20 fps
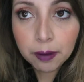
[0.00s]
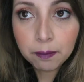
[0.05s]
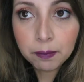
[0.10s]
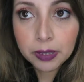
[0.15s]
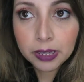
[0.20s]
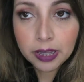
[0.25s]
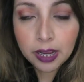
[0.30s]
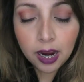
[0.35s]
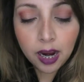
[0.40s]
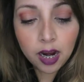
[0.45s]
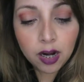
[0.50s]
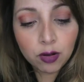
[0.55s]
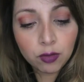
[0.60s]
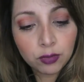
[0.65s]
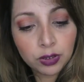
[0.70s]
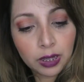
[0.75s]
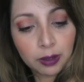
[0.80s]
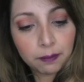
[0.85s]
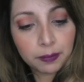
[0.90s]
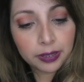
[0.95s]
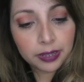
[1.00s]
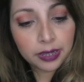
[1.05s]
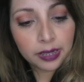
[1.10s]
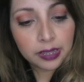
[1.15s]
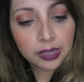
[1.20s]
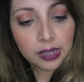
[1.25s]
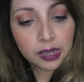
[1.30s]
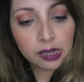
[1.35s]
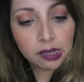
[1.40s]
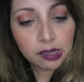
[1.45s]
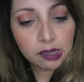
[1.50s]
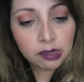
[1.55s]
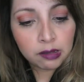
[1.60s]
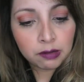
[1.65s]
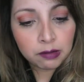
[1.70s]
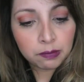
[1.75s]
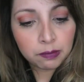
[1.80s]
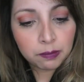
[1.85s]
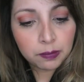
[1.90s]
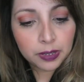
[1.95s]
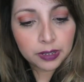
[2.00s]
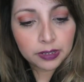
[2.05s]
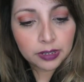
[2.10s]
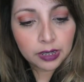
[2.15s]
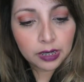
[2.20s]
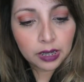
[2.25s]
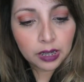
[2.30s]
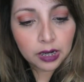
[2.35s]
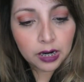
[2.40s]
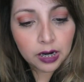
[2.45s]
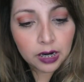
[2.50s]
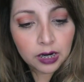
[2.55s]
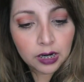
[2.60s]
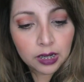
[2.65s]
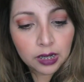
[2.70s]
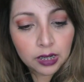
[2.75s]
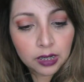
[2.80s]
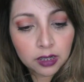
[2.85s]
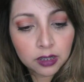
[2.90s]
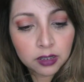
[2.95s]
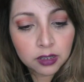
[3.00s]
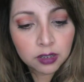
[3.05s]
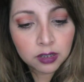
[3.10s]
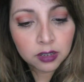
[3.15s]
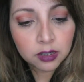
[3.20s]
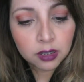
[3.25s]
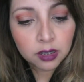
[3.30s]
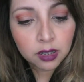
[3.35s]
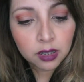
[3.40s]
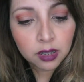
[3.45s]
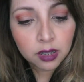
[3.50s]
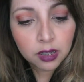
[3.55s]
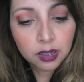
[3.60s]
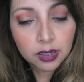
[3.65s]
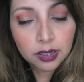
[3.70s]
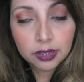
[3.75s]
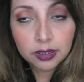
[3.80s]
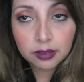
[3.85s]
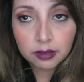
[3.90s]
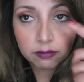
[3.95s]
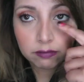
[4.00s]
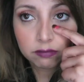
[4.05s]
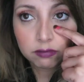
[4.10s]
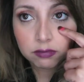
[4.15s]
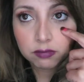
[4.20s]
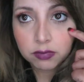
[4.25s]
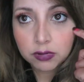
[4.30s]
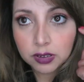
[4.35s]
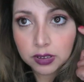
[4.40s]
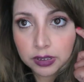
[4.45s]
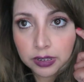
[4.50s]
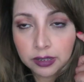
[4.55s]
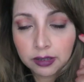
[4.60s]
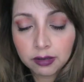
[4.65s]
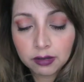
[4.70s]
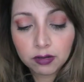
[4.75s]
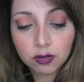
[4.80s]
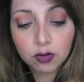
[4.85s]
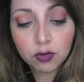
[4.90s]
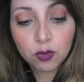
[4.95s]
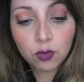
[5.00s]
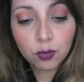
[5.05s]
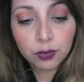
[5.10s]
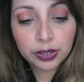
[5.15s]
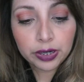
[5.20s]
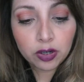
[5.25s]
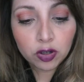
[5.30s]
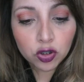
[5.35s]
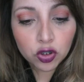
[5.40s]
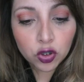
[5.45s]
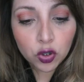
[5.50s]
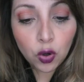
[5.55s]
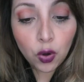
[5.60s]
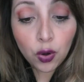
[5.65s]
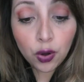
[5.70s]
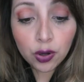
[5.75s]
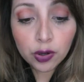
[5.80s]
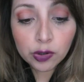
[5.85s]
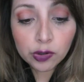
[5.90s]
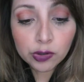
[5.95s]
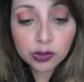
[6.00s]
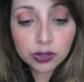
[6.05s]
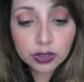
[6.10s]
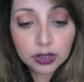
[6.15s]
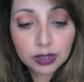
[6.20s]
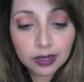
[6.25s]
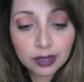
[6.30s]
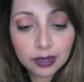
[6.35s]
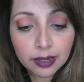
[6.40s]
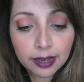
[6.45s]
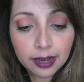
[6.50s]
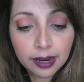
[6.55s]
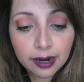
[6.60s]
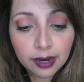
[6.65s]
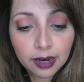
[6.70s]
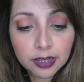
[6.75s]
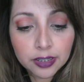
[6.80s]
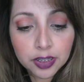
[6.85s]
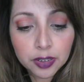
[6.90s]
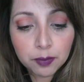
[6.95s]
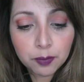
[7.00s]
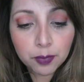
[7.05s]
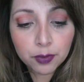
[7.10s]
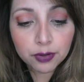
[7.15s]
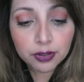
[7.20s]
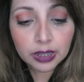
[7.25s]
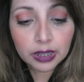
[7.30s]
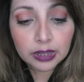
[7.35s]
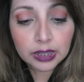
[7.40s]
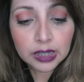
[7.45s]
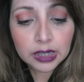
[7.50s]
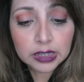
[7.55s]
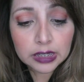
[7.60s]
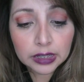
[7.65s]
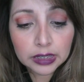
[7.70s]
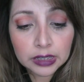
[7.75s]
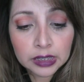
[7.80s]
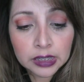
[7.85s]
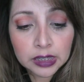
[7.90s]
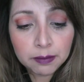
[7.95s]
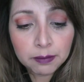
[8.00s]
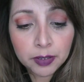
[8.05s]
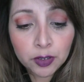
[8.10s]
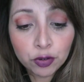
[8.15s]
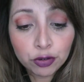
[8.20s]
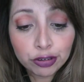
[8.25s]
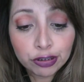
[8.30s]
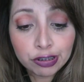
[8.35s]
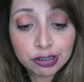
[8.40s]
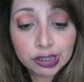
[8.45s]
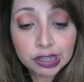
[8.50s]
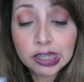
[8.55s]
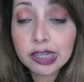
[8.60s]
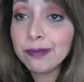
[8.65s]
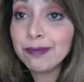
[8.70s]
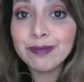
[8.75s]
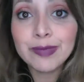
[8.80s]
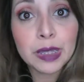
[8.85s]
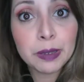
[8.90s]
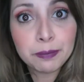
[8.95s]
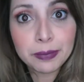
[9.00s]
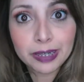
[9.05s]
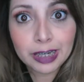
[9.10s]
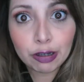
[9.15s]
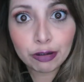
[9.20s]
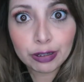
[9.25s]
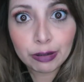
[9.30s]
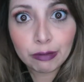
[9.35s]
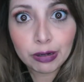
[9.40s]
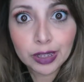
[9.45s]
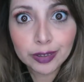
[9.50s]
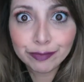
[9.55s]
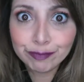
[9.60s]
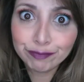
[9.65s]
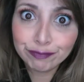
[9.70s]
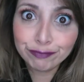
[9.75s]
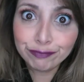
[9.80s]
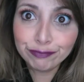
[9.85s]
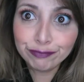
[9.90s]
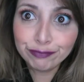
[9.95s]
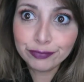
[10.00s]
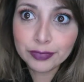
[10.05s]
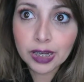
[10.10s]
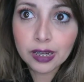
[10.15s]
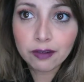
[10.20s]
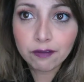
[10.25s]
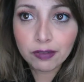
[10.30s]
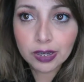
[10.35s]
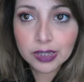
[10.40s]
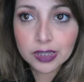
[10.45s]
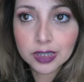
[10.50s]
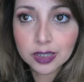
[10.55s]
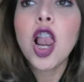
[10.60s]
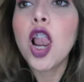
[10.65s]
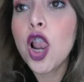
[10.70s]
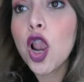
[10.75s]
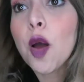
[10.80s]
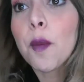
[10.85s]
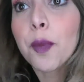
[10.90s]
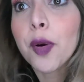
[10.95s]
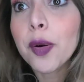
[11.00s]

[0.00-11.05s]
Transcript: que aplicar una pequeña parte en la cara sin cubrir los ojos, dejarla allí por de 10 a 15 minutos y limpiarla con agua. Fácil, lo